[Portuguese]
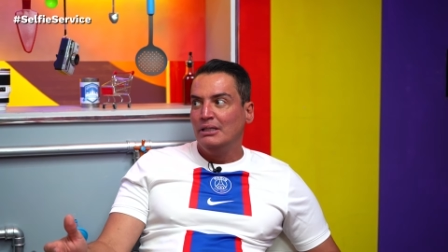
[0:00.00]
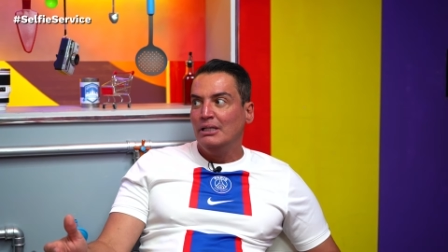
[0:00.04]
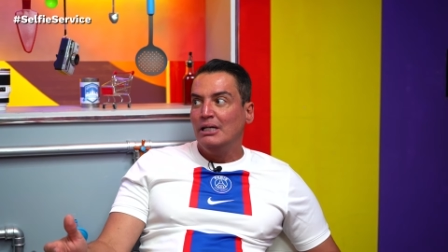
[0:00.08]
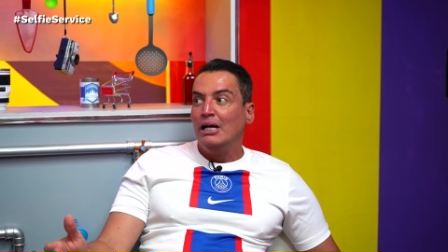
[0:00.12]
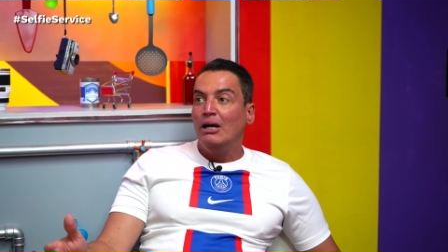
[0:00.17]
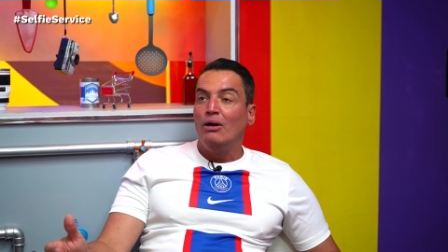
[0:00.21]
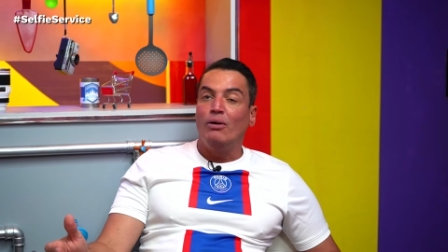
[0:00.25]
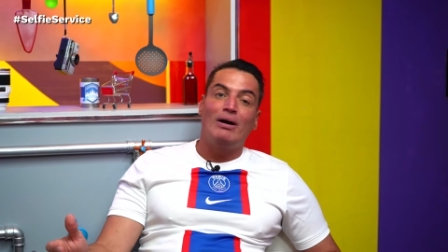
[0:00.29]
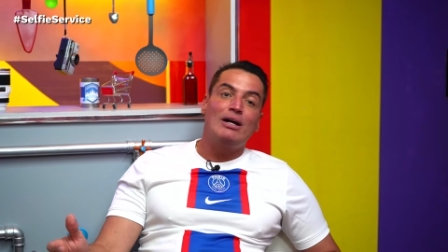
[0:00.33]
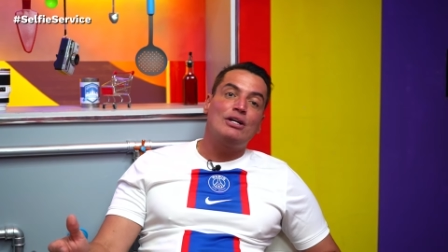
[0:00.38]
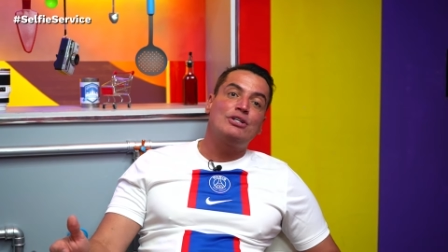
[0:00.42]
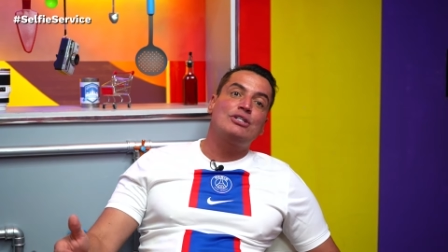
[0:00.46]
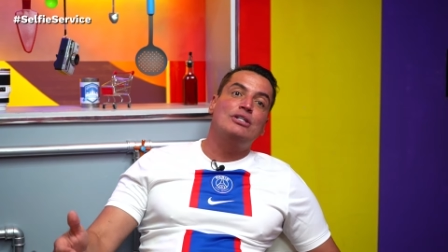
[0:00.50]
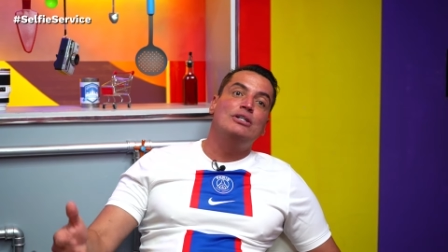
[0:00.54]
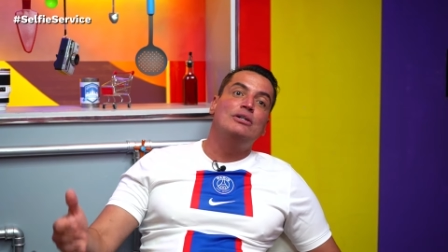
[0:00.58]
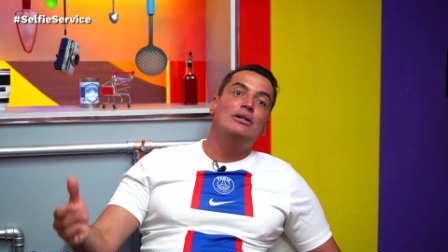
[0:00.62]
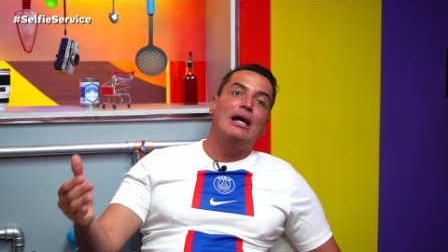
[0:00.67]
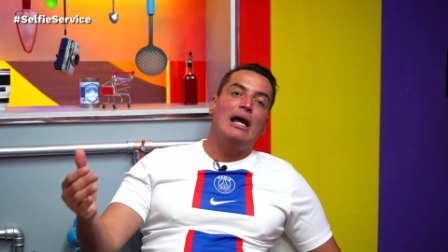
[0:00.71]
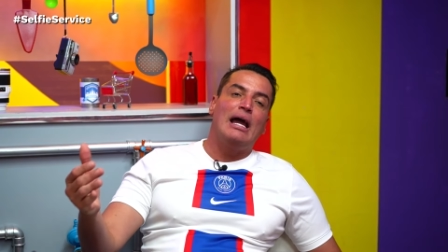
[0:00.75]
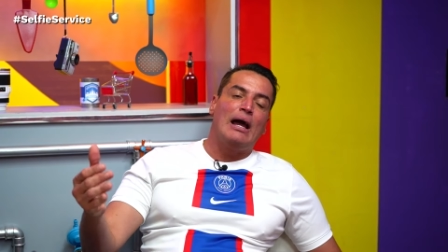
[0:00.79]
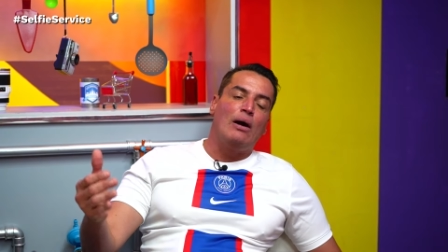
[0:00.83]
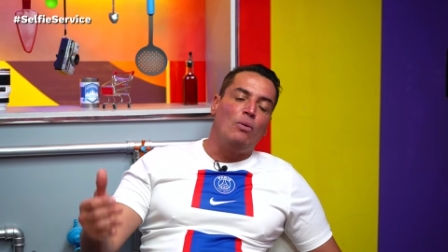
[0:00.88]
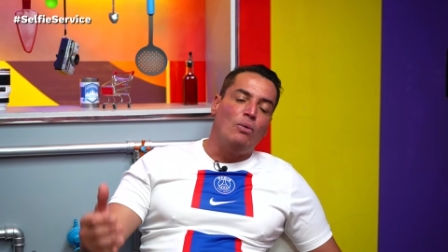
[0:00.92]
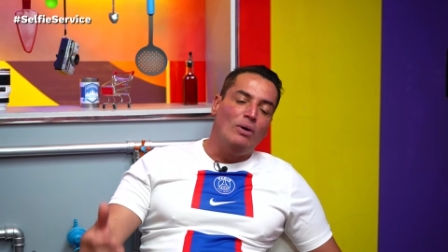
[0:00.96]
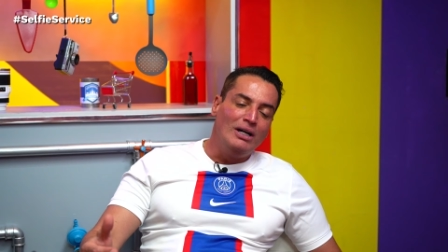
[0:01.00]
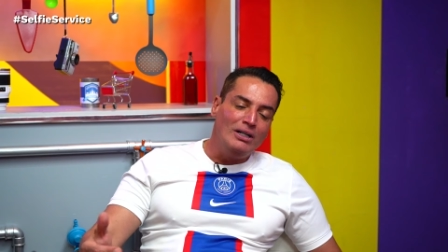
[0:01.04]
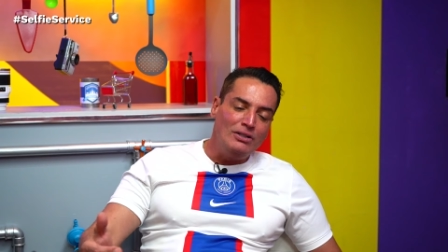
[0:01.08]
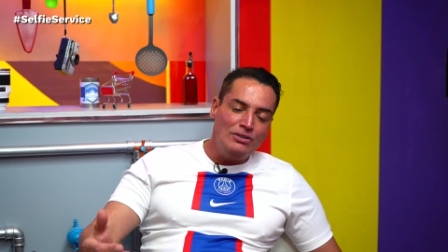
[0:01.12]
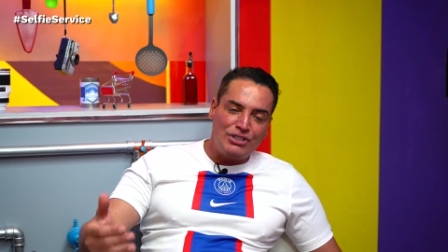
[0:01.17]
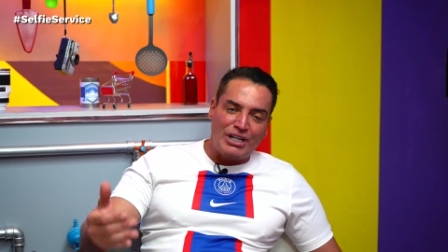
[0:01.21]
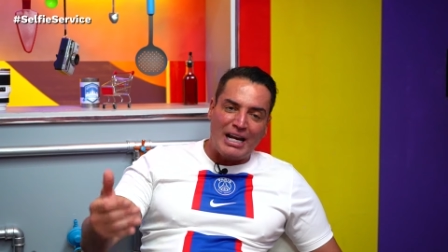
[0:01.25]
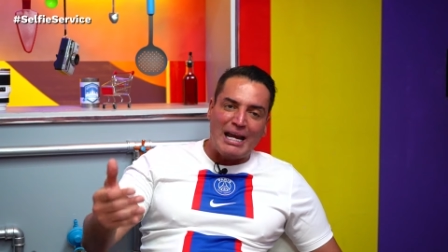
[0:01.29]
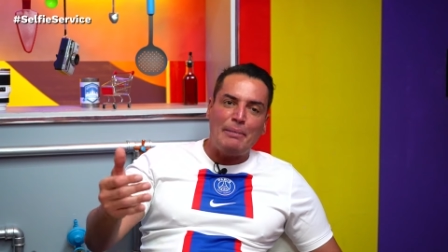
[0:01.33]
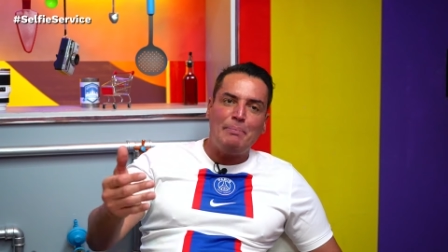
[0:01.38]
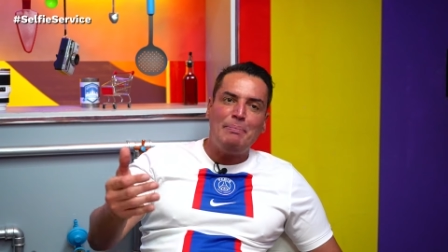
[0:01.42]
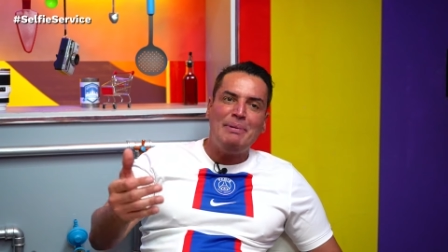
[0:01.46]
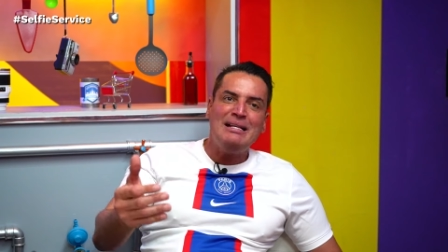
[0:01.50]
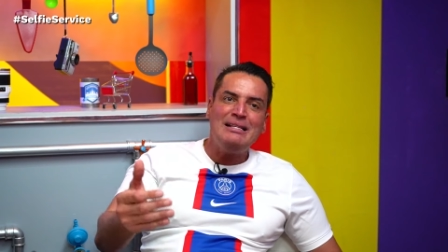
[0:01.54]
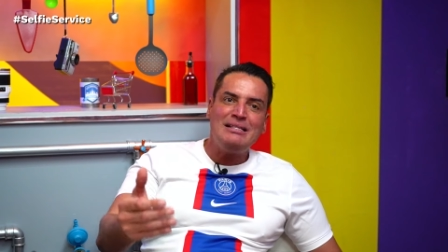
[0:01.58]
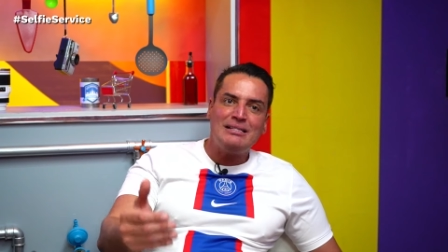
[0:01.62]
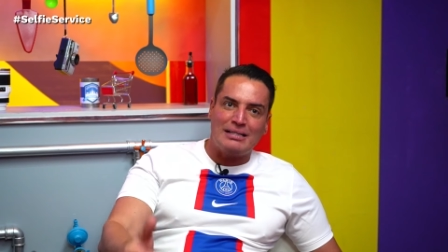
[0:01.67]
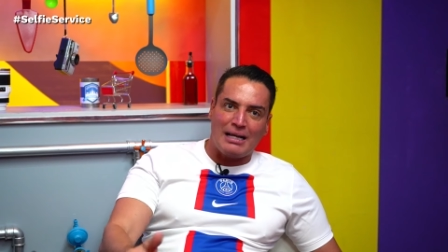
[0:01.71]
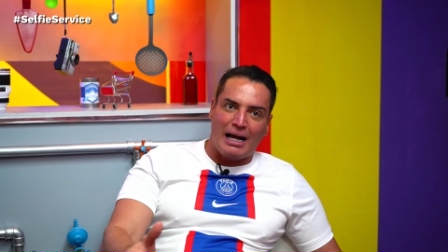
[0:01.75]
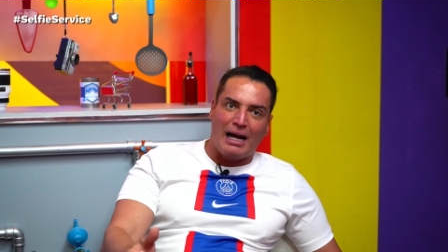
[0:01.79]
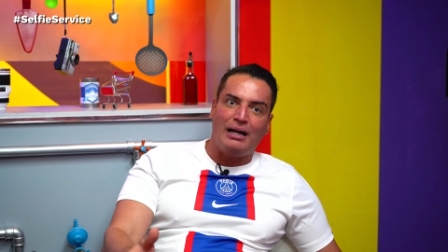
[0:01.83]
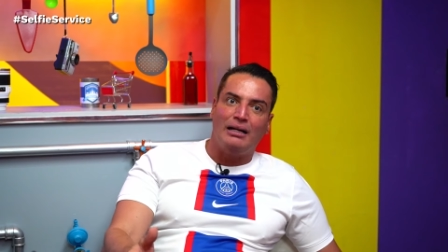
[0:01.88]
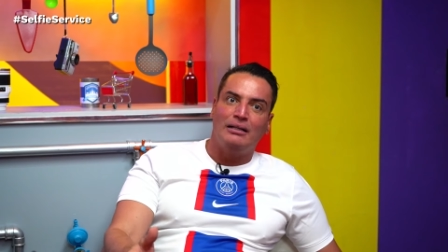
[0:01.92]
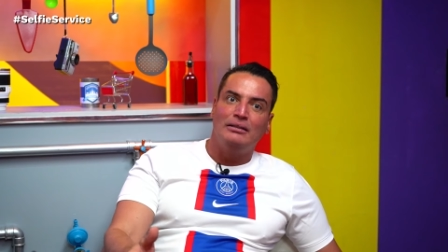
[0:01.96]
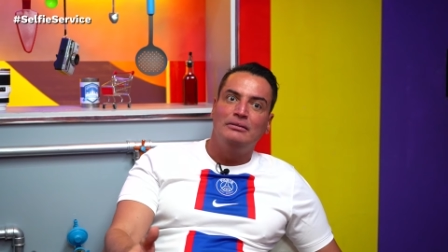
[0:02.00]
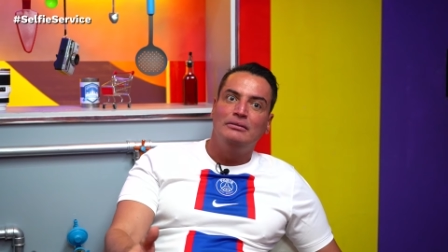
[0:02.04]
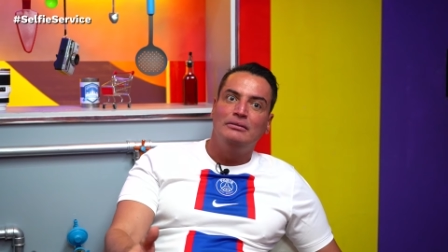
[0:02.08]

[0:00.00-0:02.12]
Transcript: Eu acho que é um ano de repensar